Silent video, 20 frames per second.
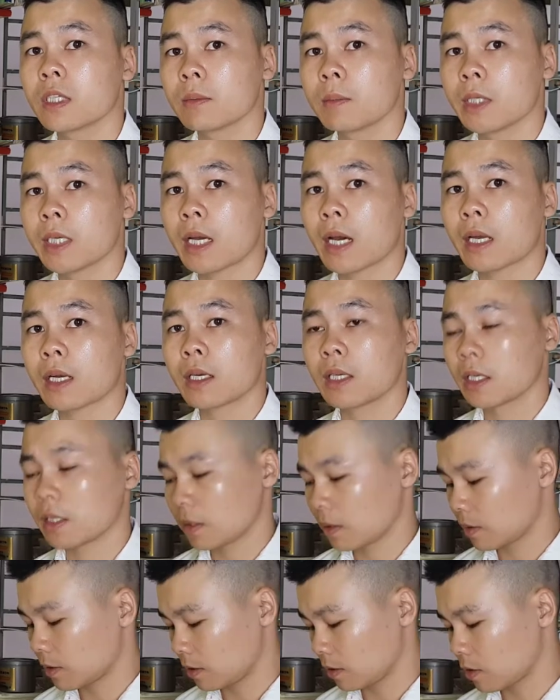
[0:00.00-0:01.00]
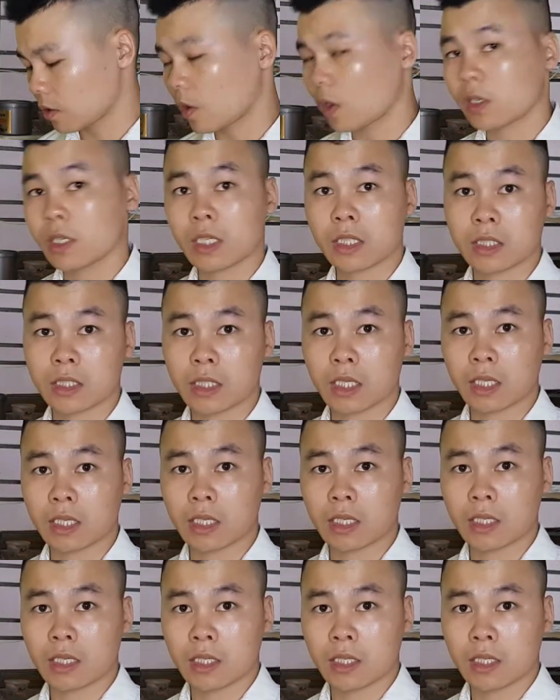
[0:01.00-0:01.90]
thiết bị an ninh như đo thân nhiệt